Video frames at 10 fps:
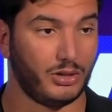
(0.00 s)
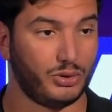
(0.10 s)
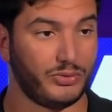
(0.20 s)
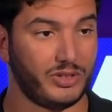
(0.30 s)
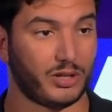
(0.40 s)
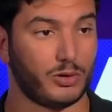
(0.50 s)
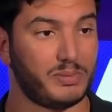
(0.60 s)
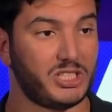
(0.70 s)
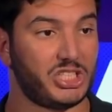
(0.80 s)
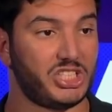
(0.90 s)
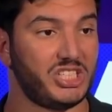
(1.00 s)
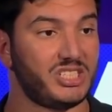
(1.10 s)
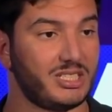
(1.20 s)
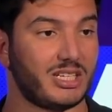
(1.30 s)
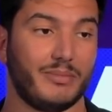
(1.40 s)
devenir Pichichi
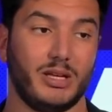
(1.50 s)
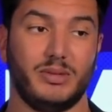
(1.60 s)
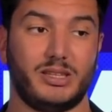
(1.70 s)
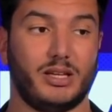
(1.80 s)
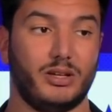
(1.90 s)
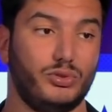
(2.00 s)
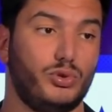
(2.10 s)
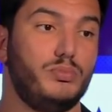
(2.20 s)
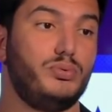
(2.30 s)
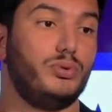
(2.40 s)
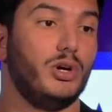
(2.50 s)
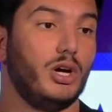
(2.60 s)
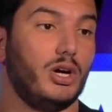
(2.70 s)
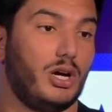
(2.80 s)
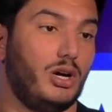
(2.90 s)
si jamais il mettait deux buts
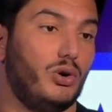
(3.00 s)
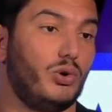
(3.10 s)
euh,